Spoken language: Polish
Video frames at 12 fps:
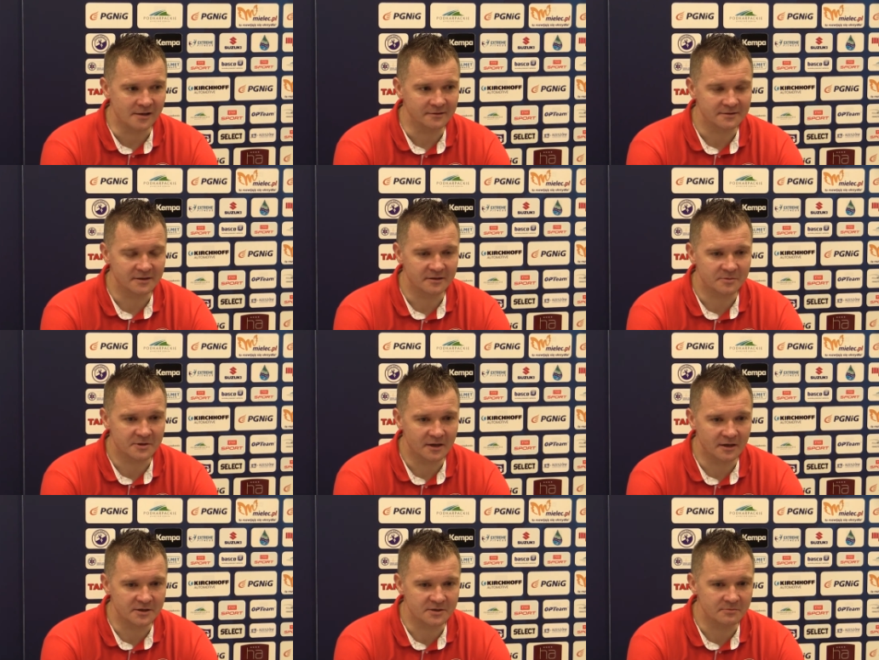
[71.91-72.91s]
niestety
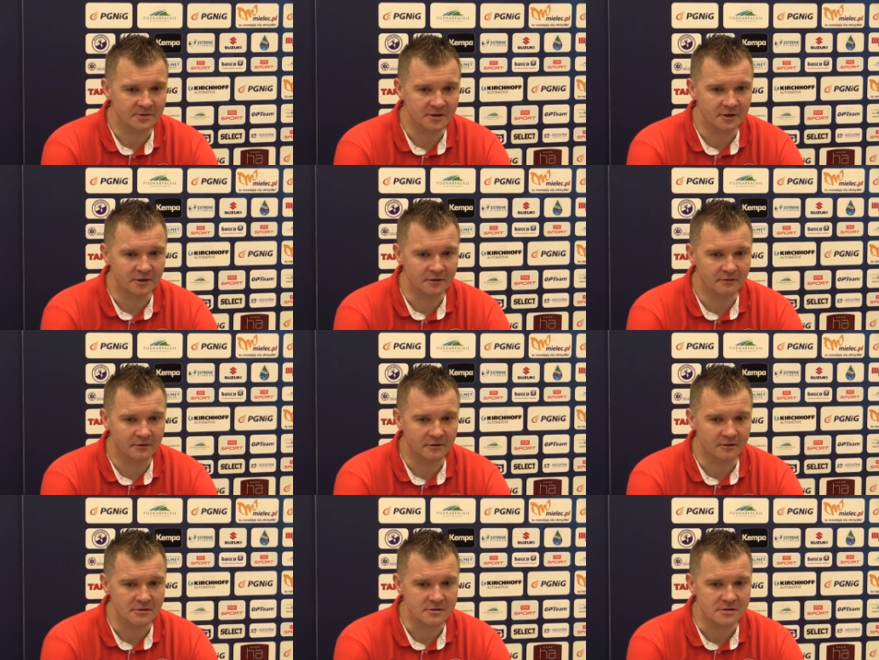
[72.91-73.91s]
przegraliśmy i
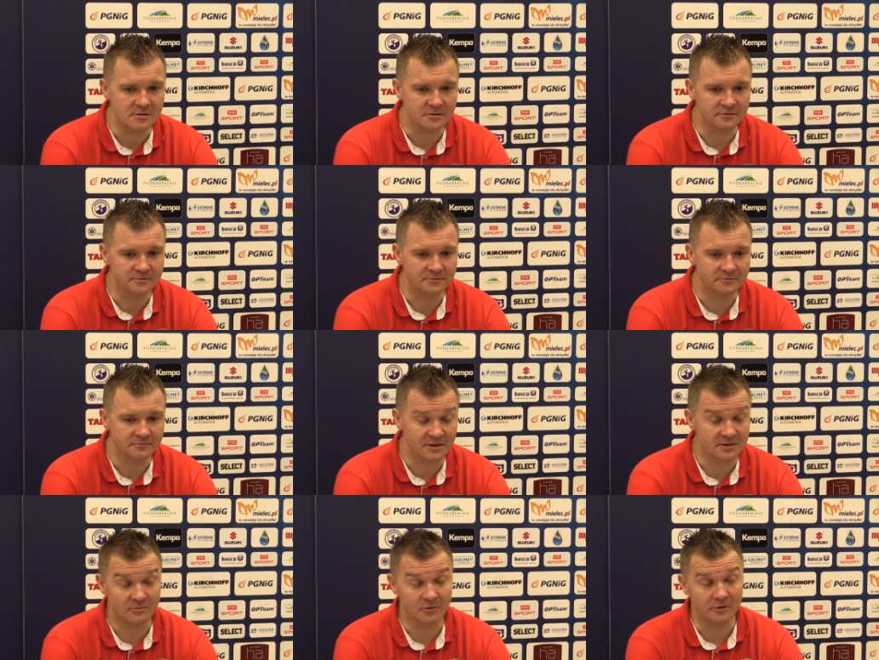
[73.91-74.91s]
to
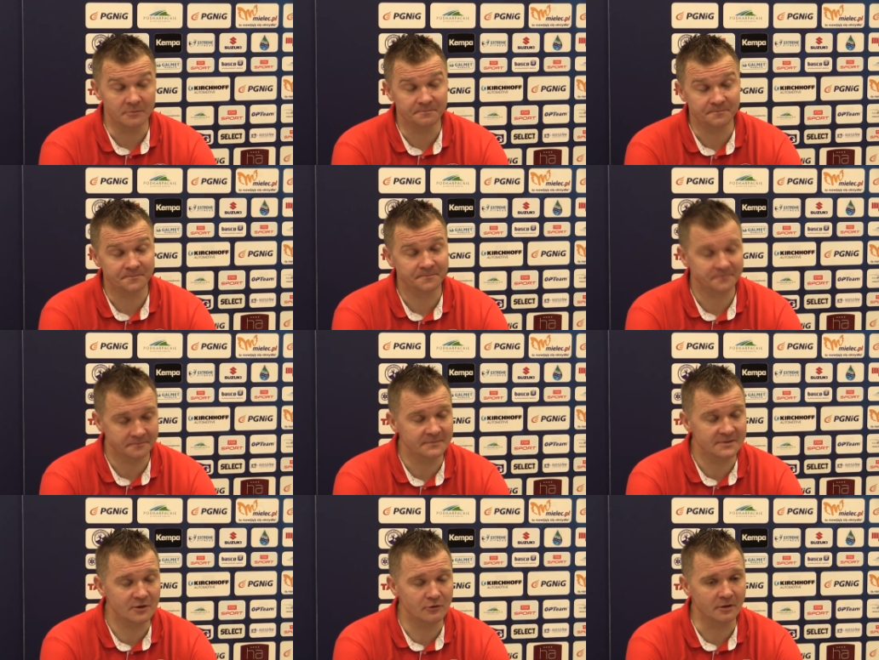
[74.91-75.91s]
bardzo boli.
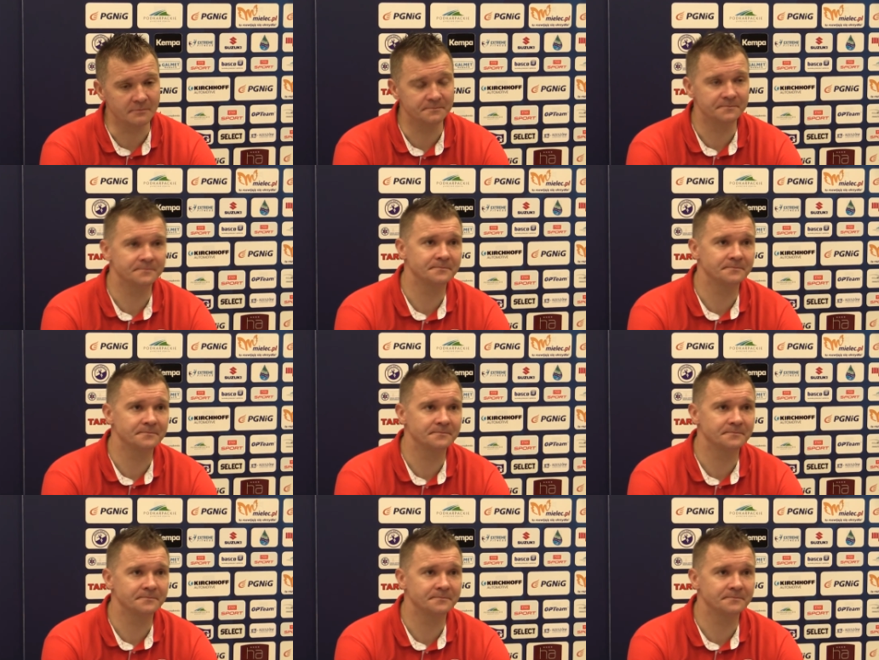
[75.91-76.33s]
Dziękuję.